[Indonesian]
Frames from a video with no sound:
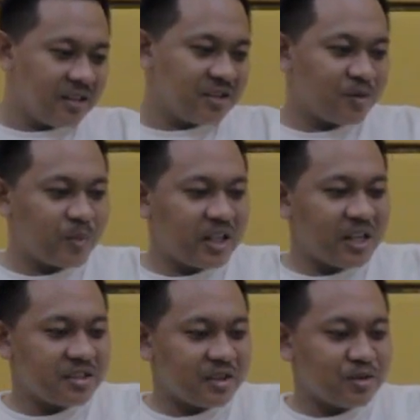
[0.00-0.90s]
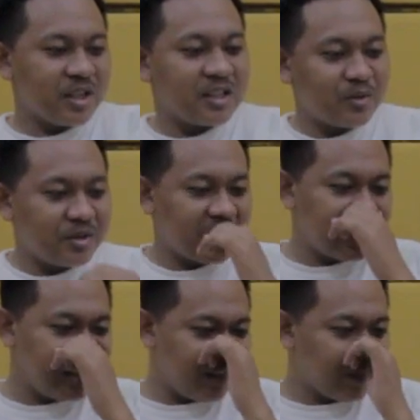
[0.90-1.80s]
911
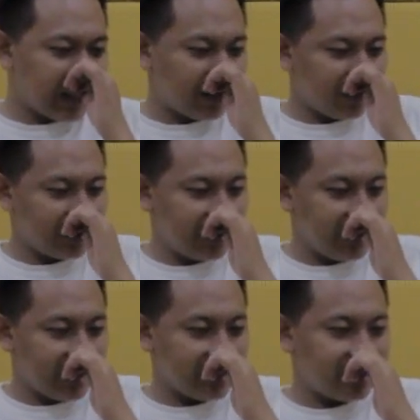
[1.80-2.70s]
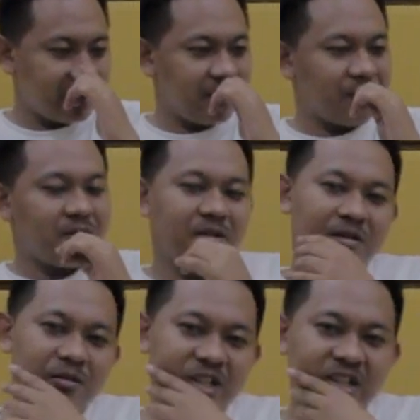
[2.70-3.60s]
jadi barcode generasi
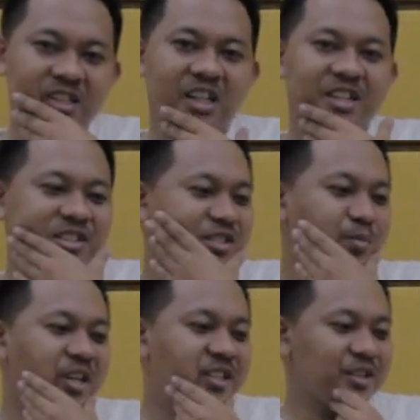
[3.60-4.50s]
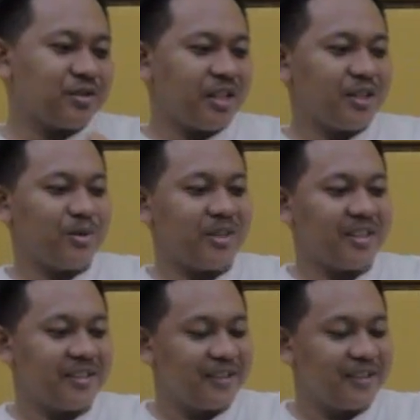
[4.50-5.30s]
Oh mungkin generasi 911 ya